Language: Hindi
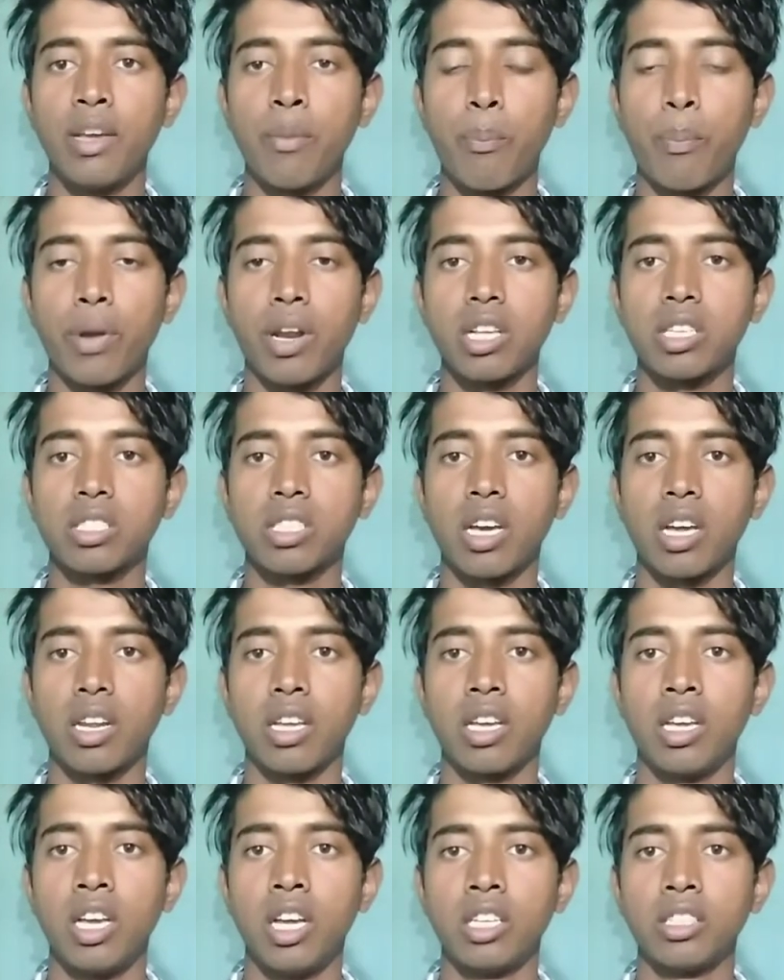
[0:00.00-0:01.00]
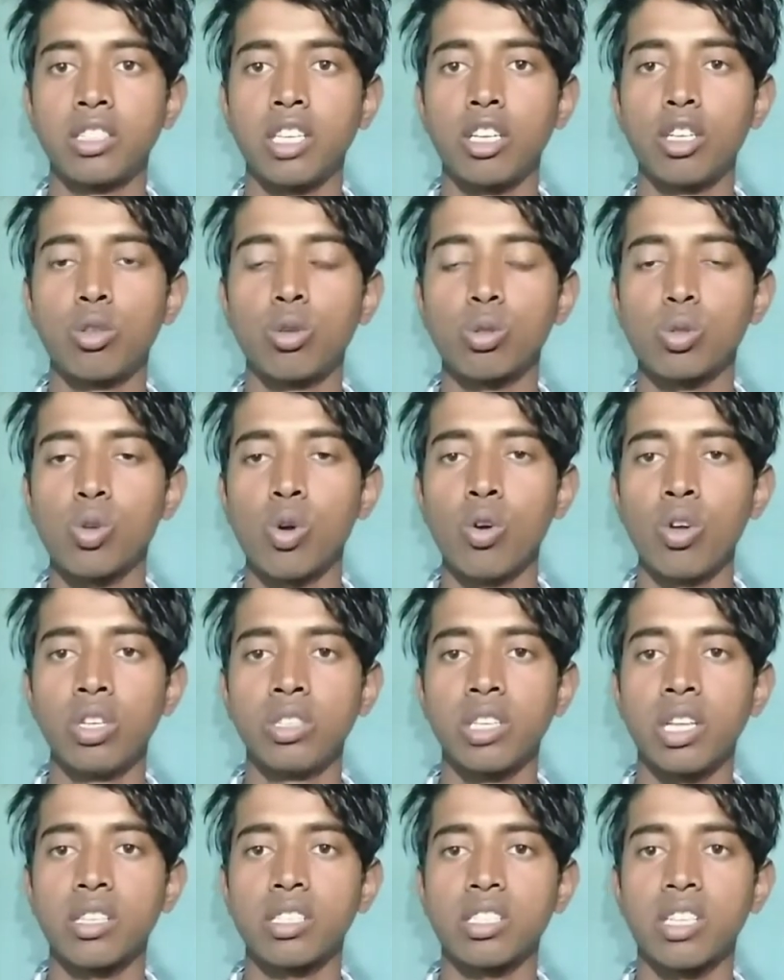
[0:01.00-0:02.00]
इम्प्रेस करें चलिए दोस्तों
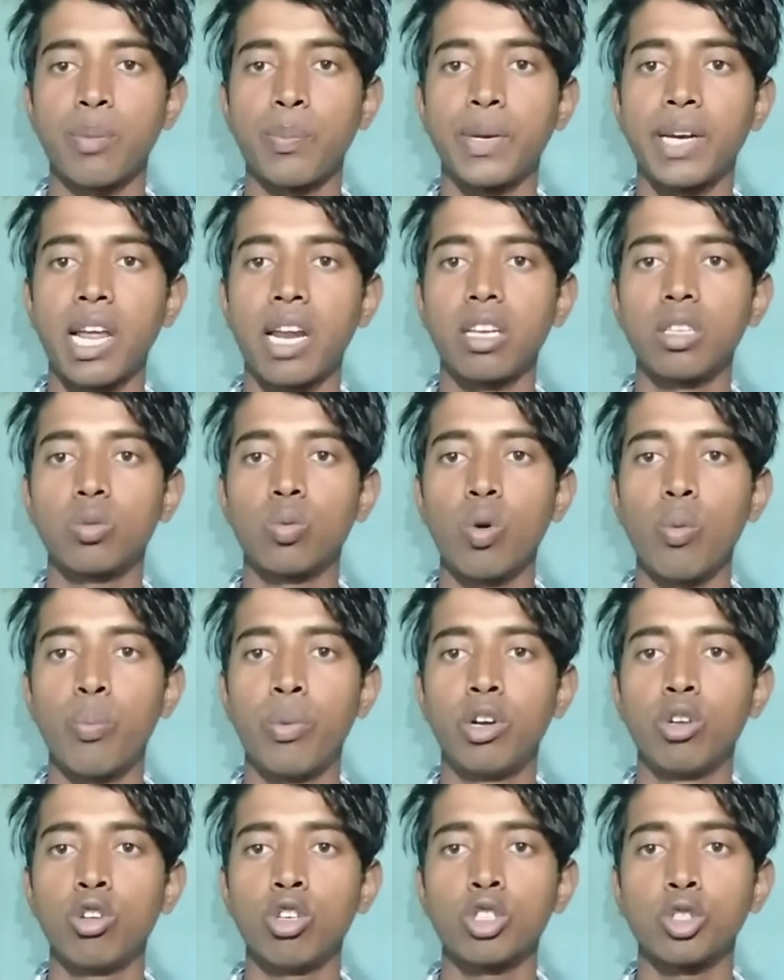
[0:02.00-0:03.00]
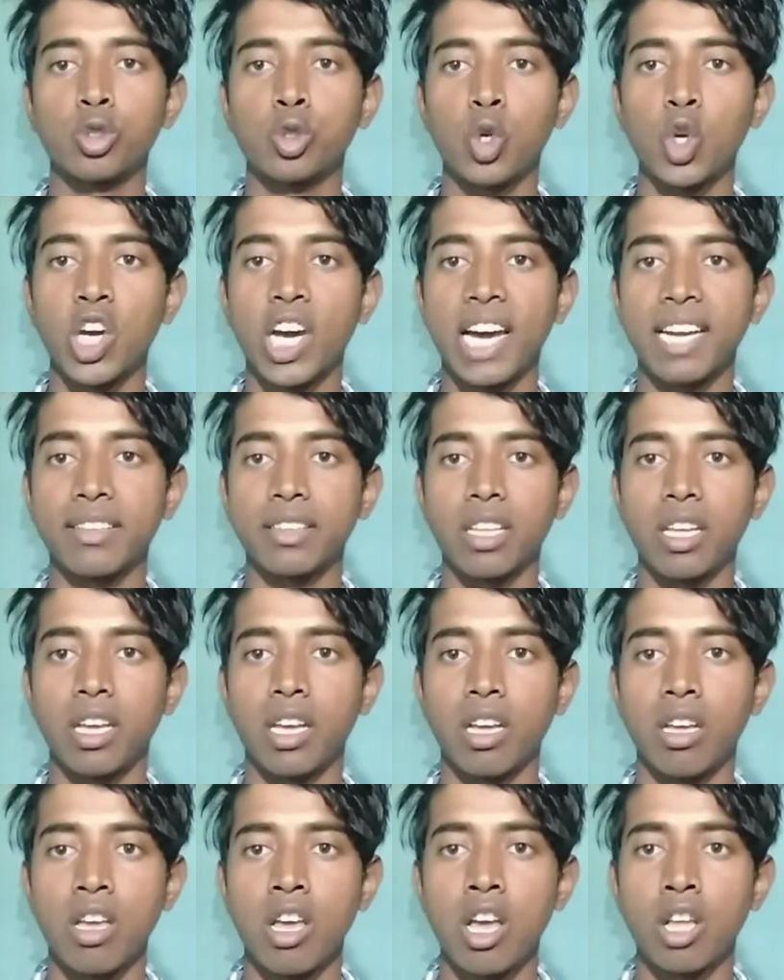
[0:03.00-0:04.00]
ज्यादा समय ना लेते हुए वीडियो शुरू करते
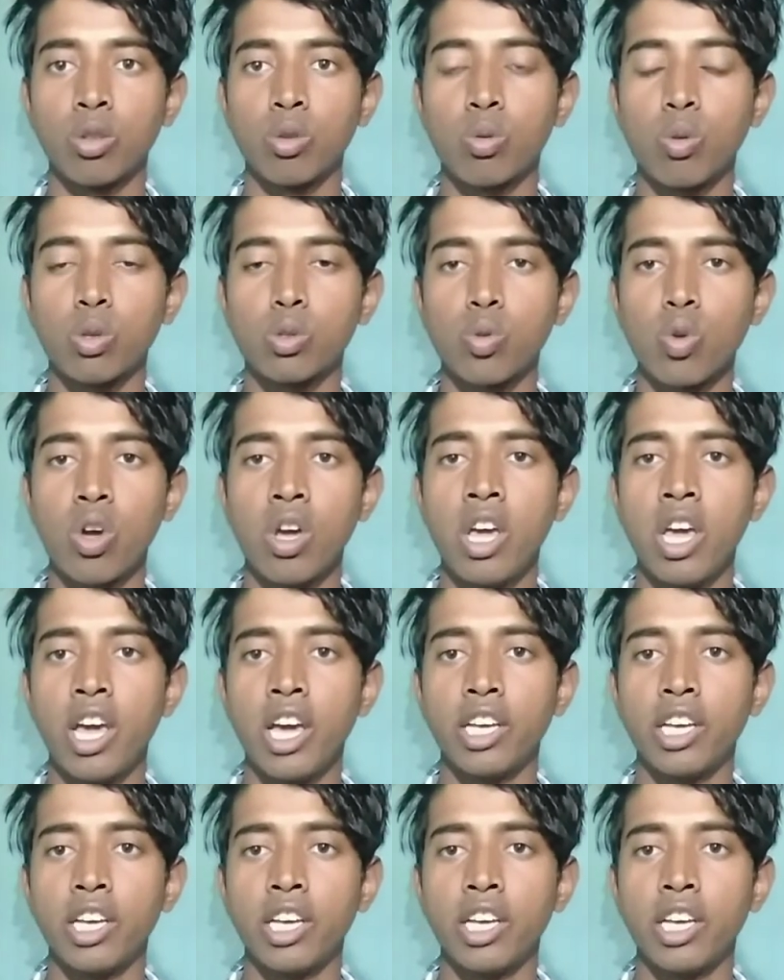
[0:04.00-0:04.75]
हैं तो दोस्तों